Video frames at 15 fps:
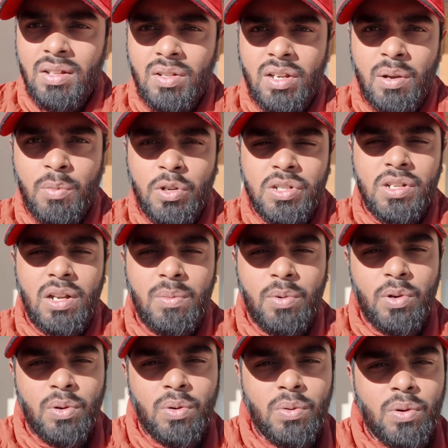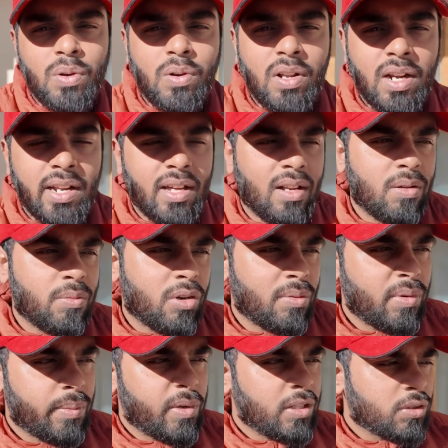ஒரு எமோஷனல் ப்ரோ உங்களோட அடையாளம் ப்ரோ
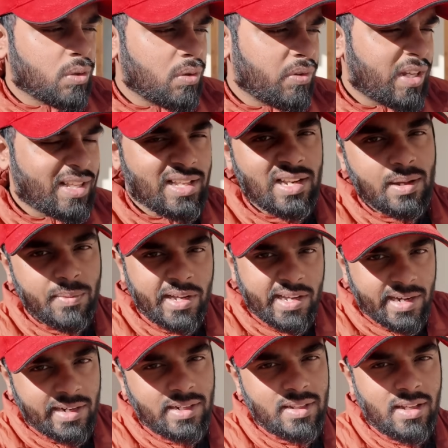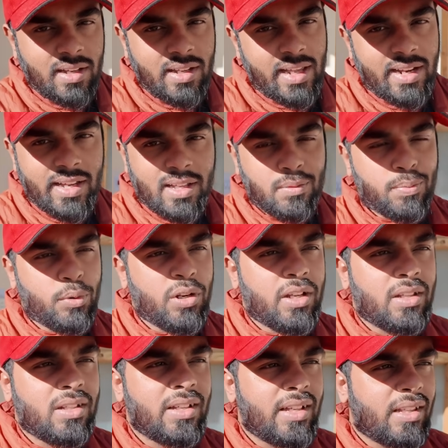அப்படி இப்படின்னு சொல்லுவீங்க அது எல்லாமே கரெக்டு தான் எனக்கே அது
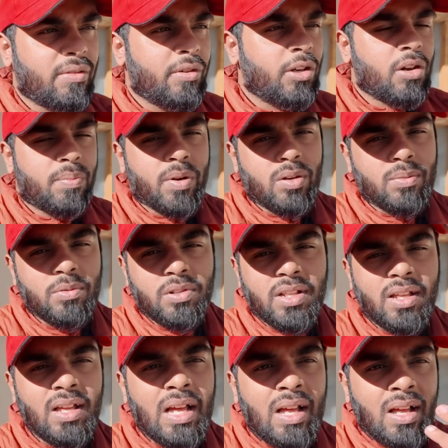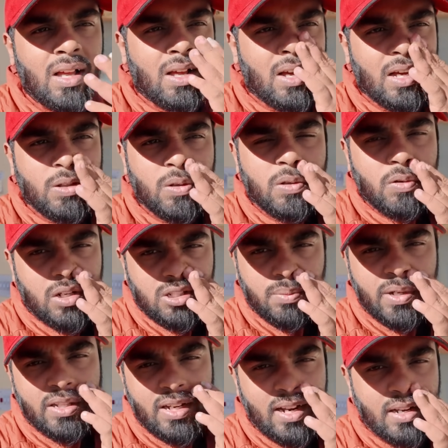புரியுது இந்த வீடியோ பண்ணும்போதே அது கொஞ்சம்
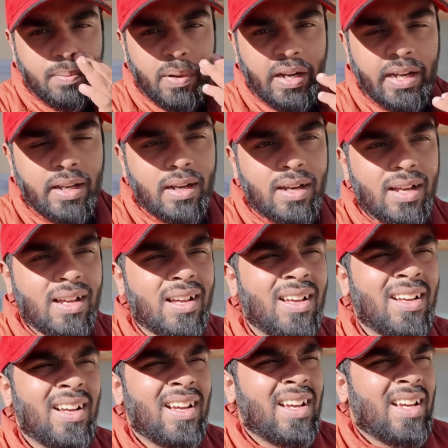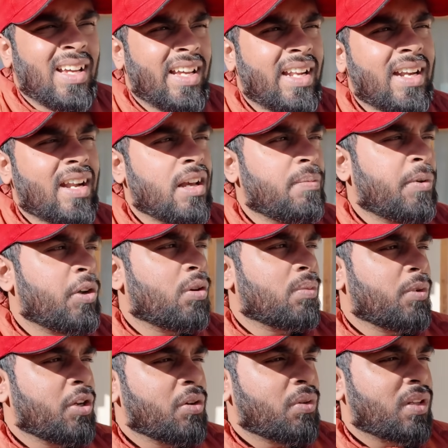வருத்தமாக தான் நானே பண்ணிகிட்டு இருக்கேன் என்னடா இப்படி ஒரு
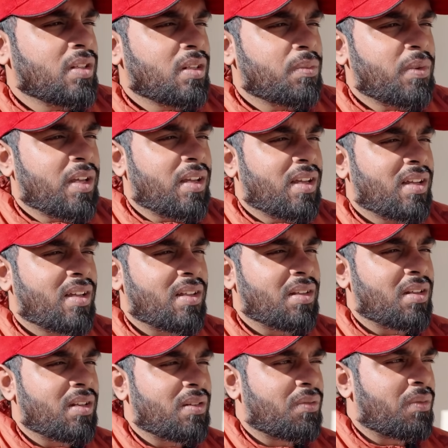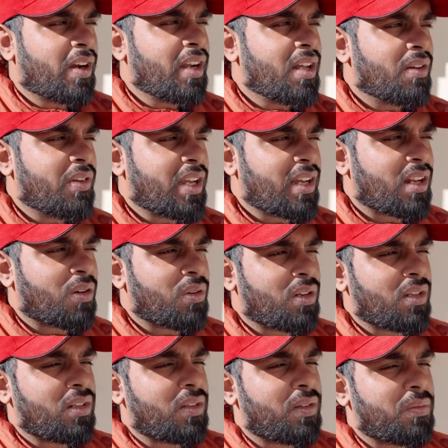முடிவு வந்துட்டுமே வண்டியை விற்கிற
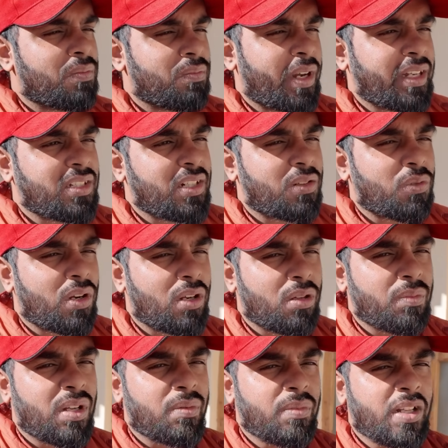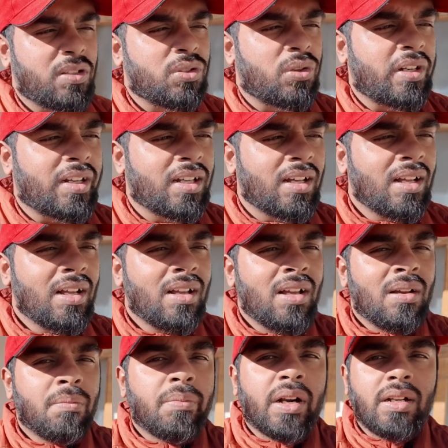ஒரு மைண்ட் செட்டுக்கு வந்துட்டோமே அப்படின்னு சொல்லிட்டு
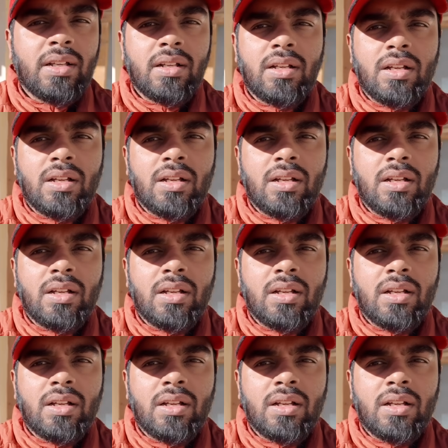பட்